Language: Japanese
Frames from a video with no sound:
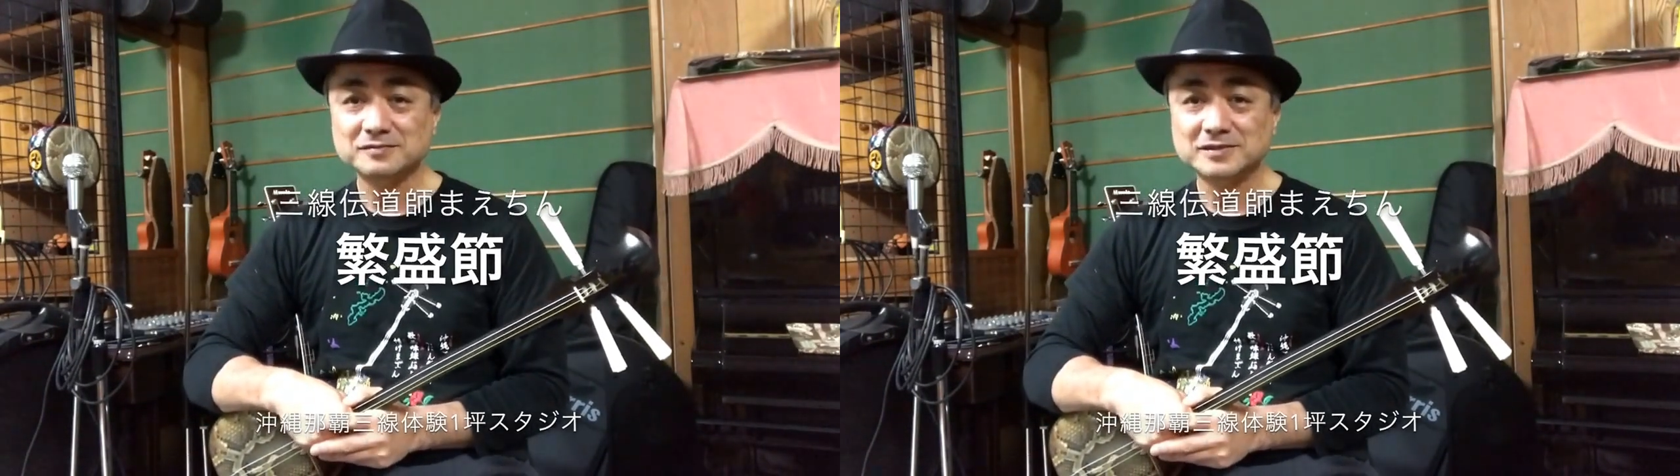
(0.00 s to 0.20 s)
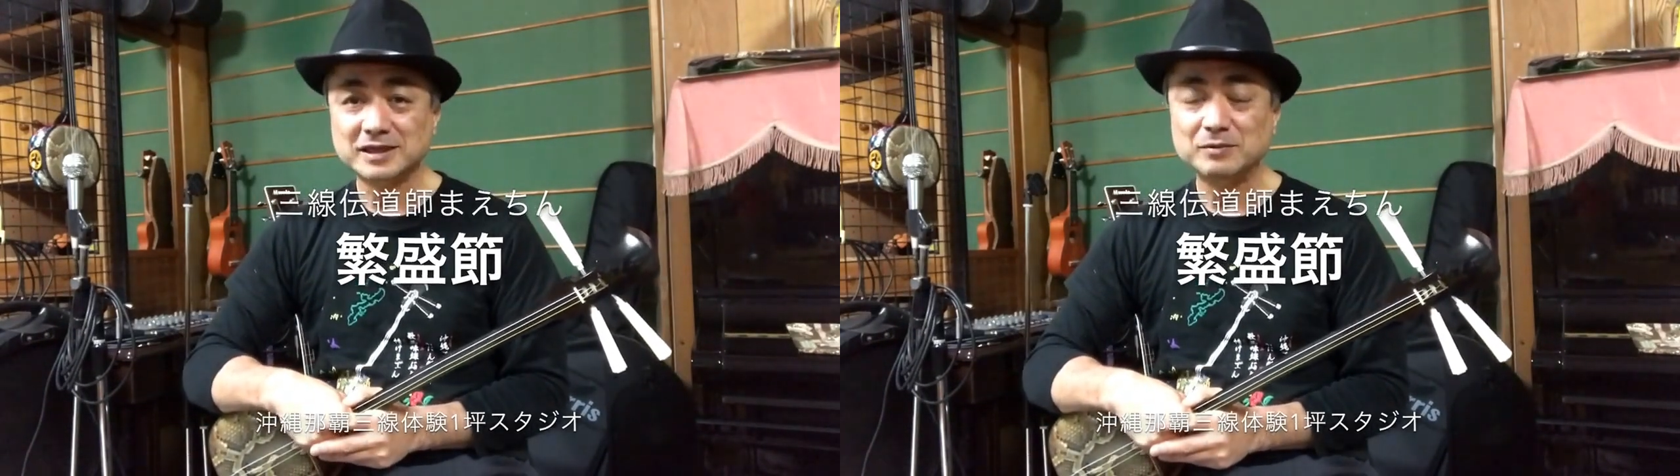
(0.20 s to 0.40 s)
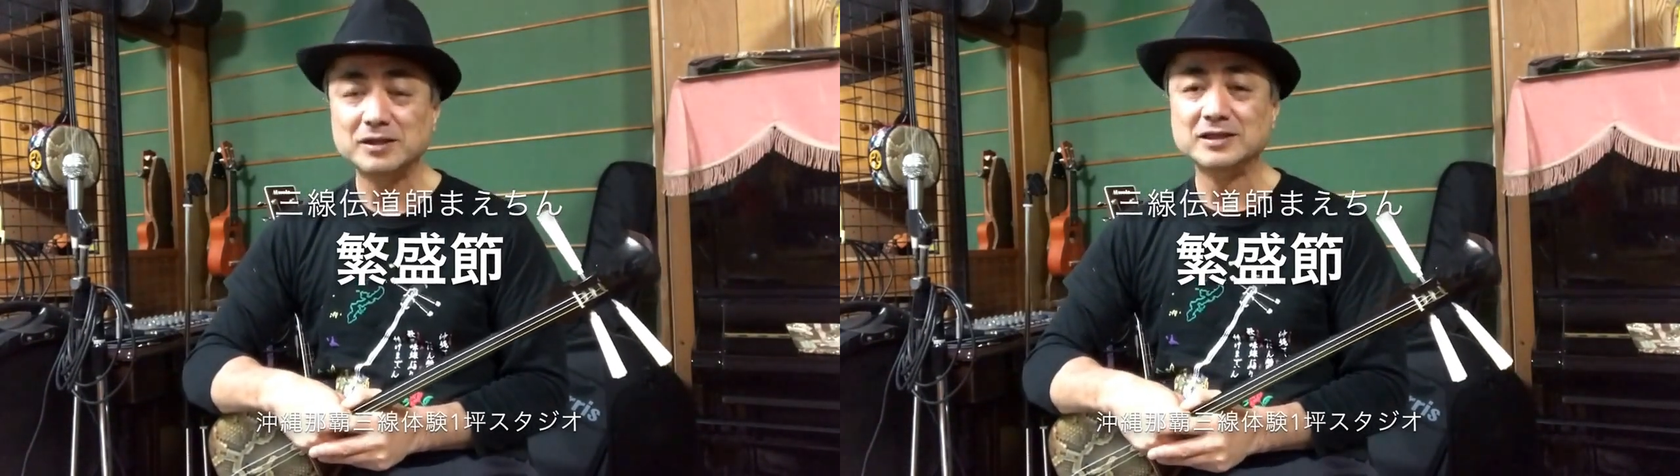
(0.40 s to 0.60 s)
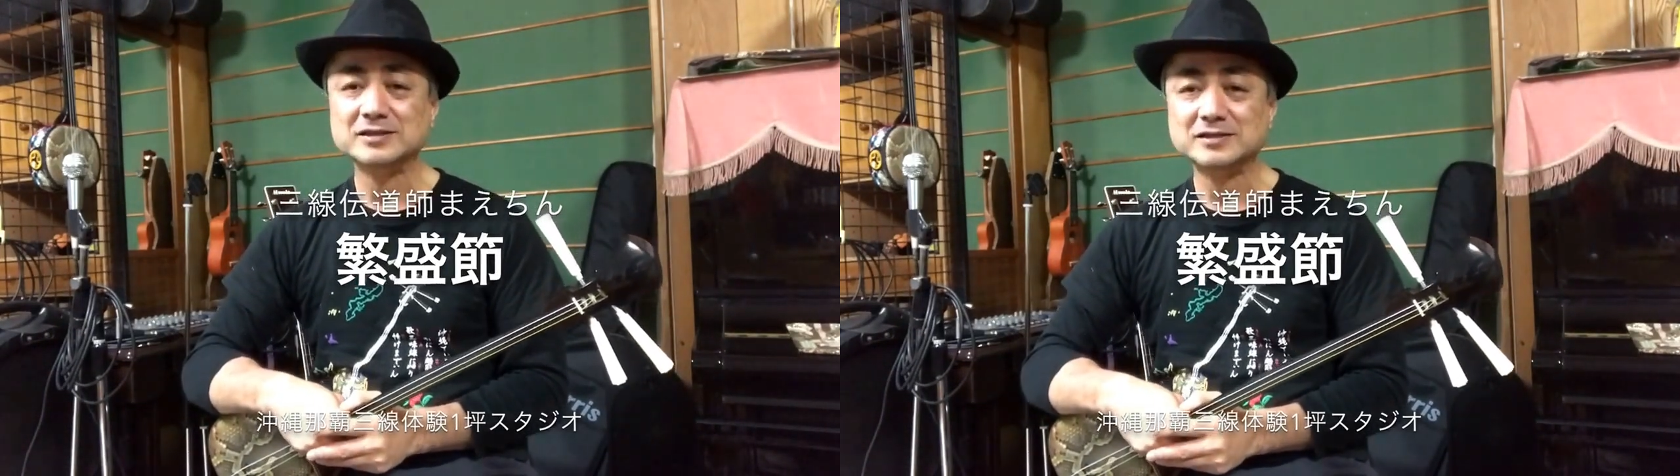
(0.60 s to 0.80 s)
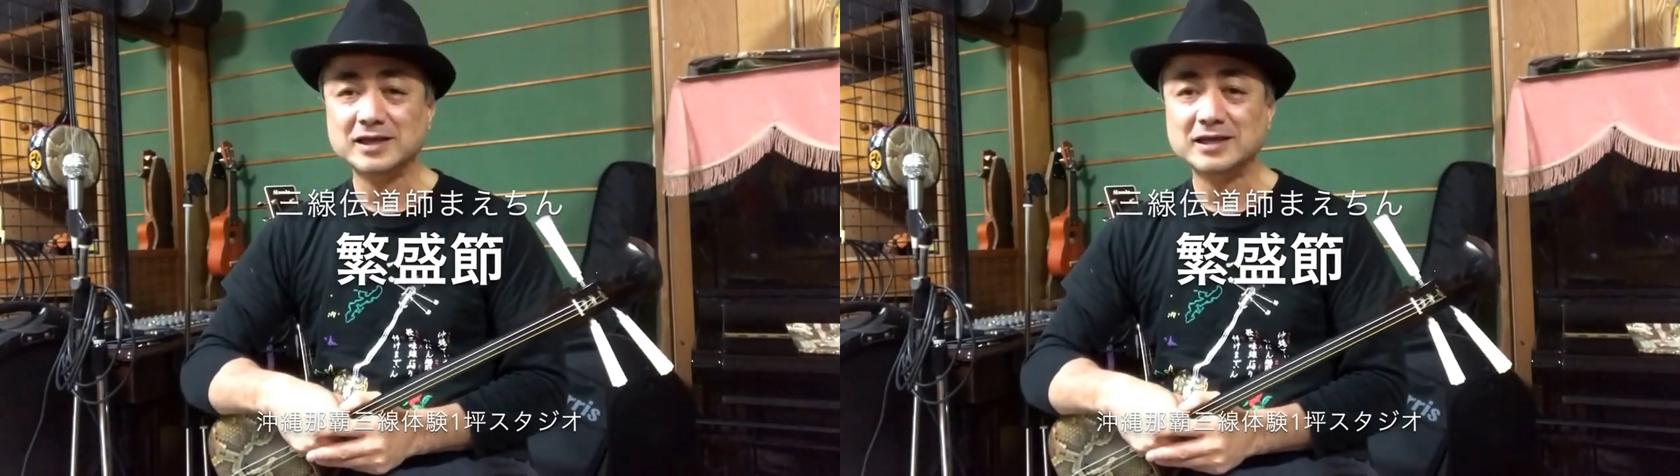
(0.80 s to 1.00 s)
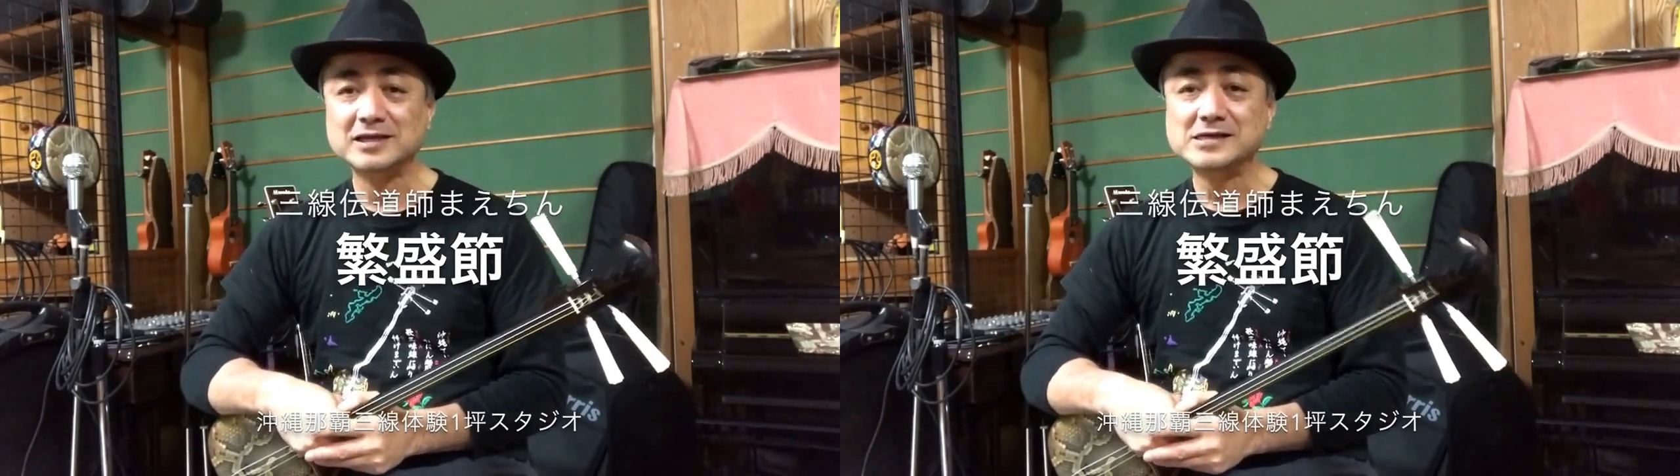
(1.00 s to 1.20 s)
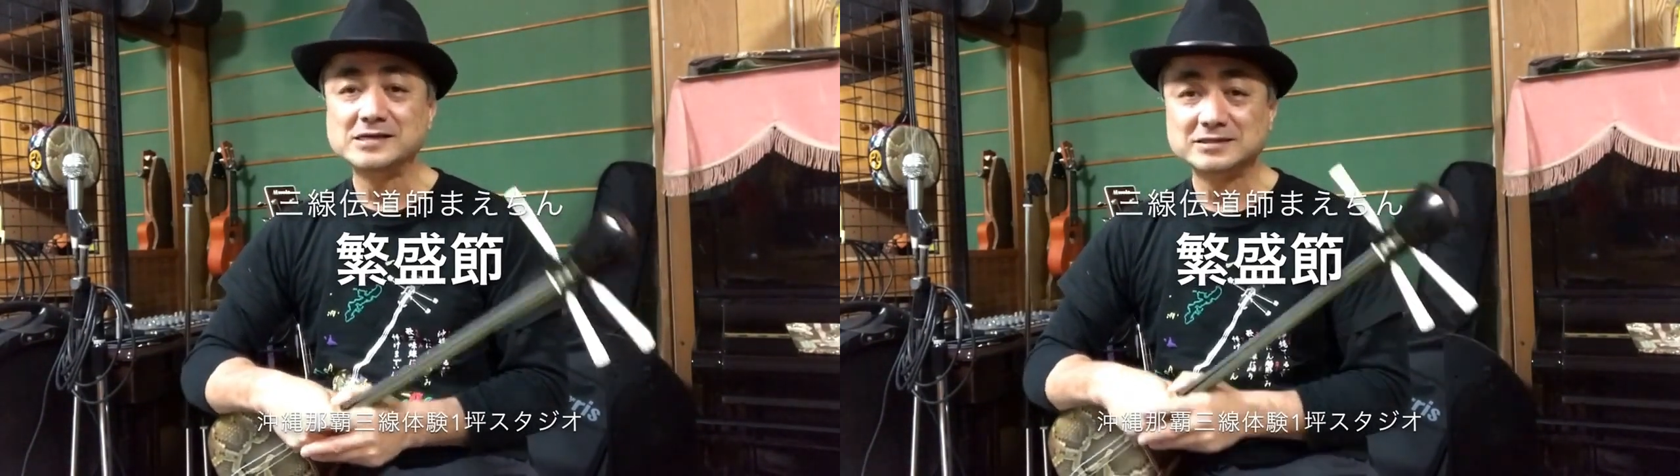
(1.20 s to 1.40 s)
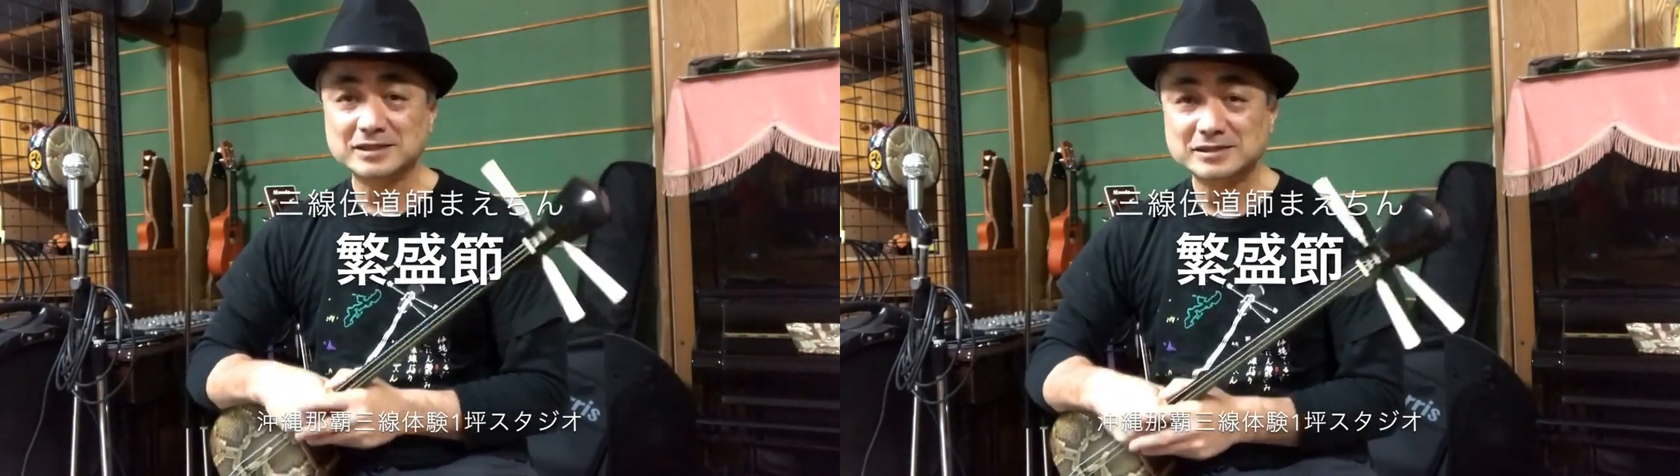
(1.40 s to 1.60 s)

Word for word: ためにですね三